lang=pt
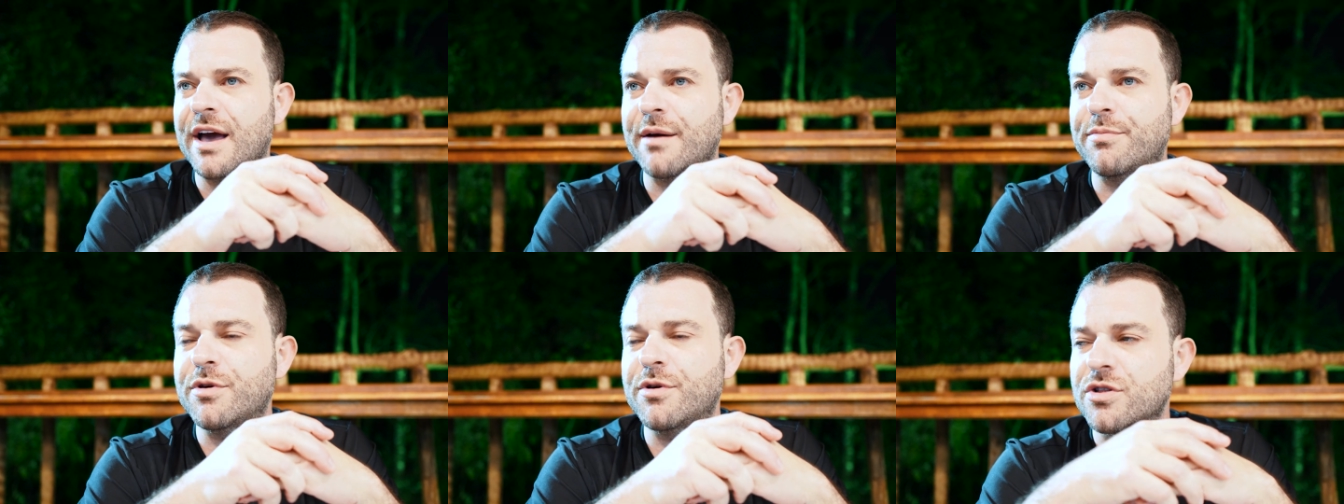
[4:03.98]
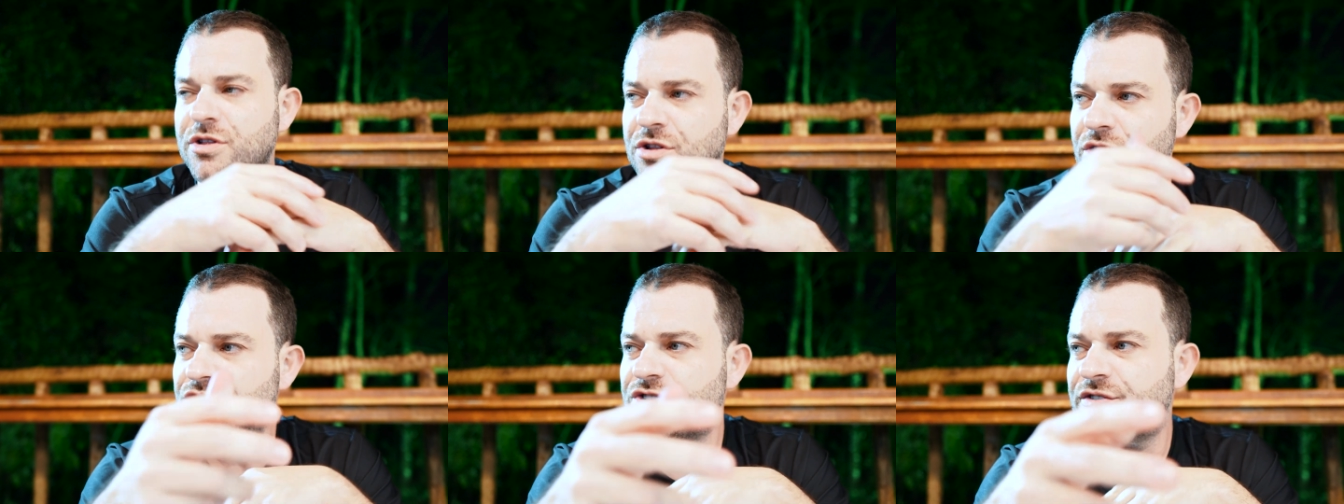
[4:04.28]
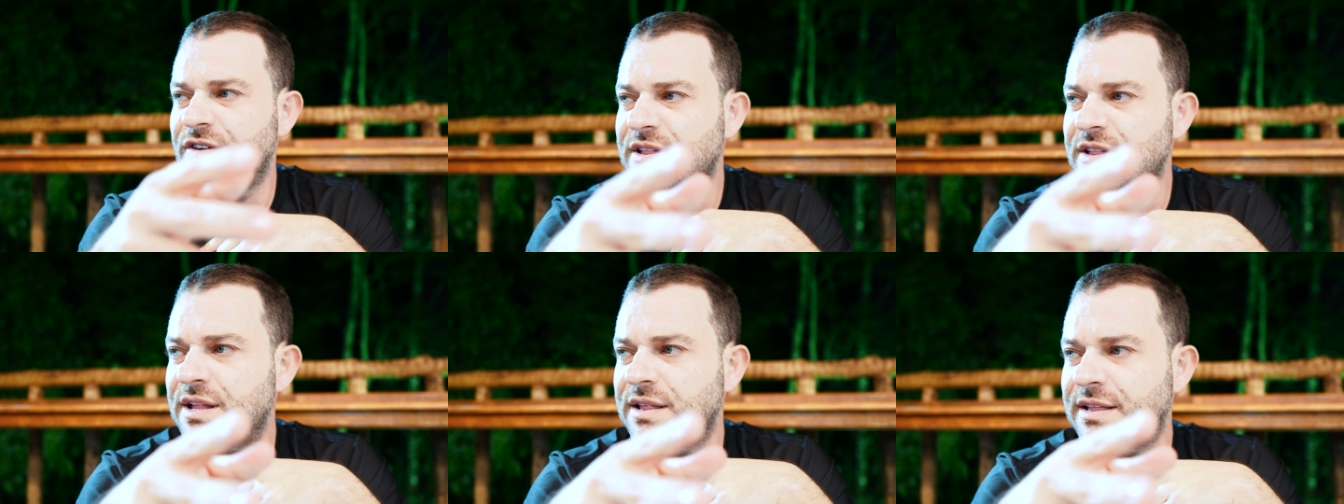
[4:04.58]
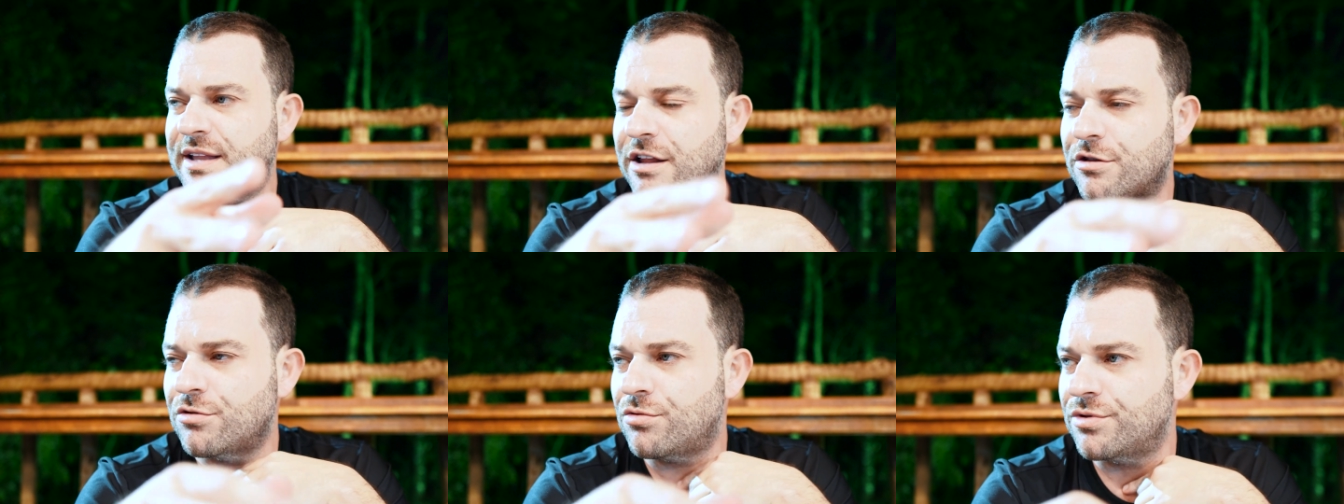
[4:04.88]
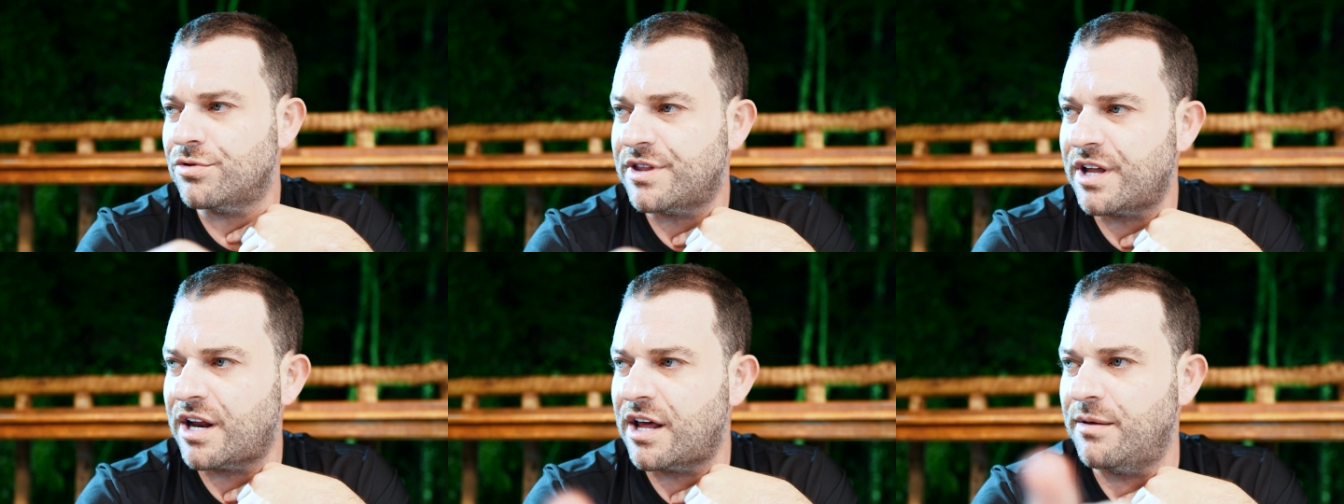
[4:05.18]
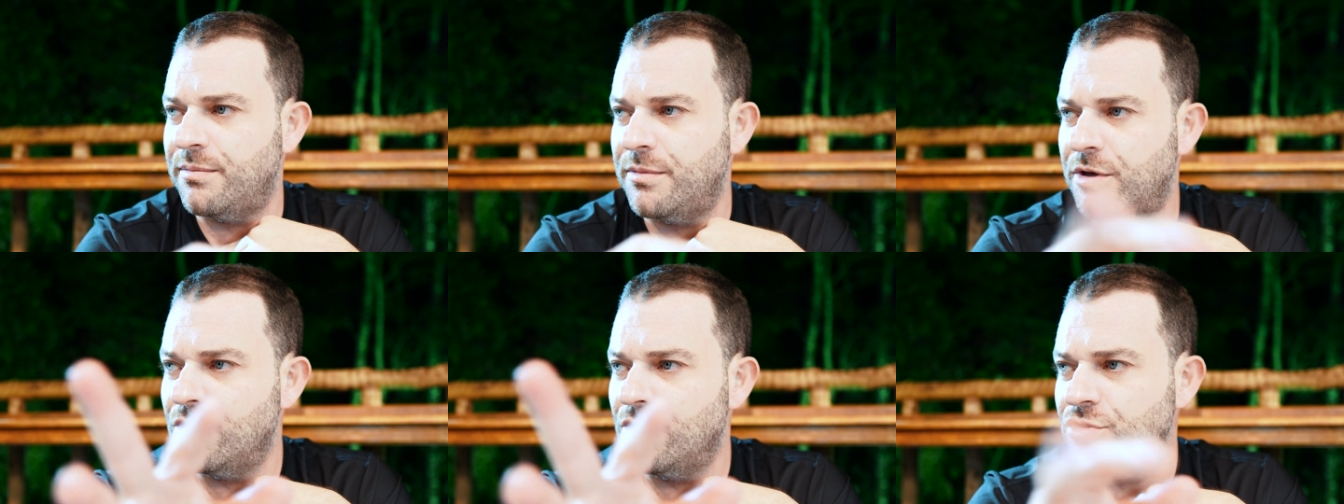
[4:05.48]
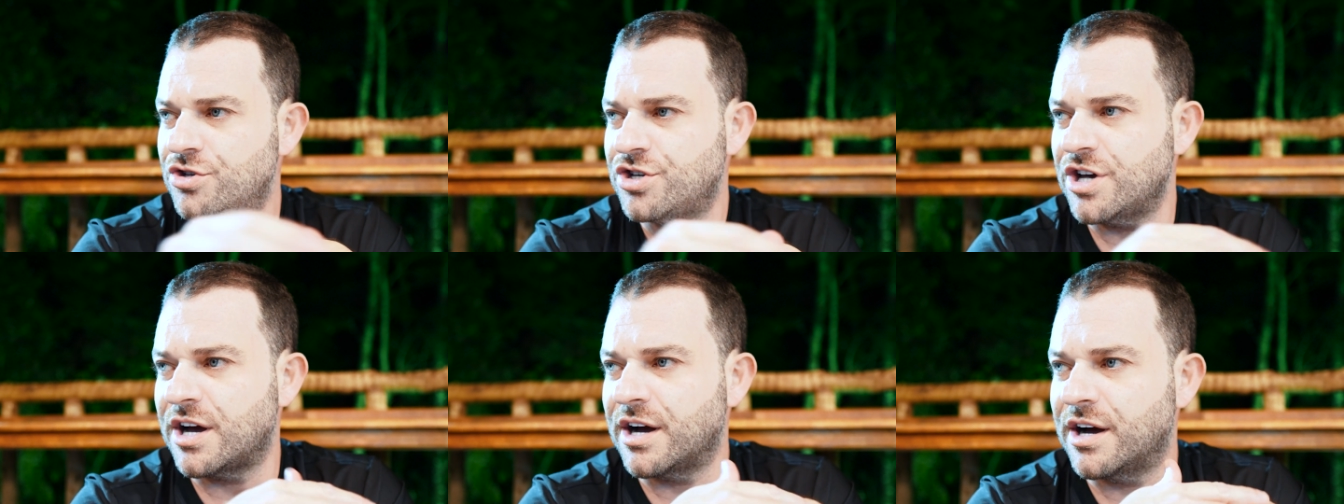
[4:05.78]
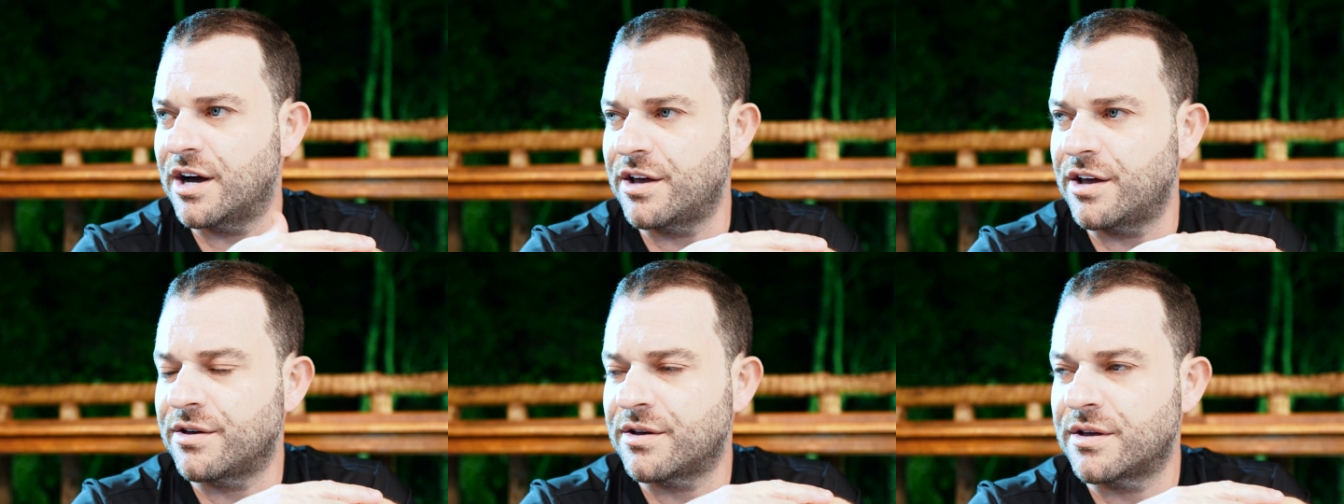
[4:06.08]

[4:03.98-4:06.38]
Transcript: É porque se eu tivesse entrado com com 3 mil eu tinha ganho.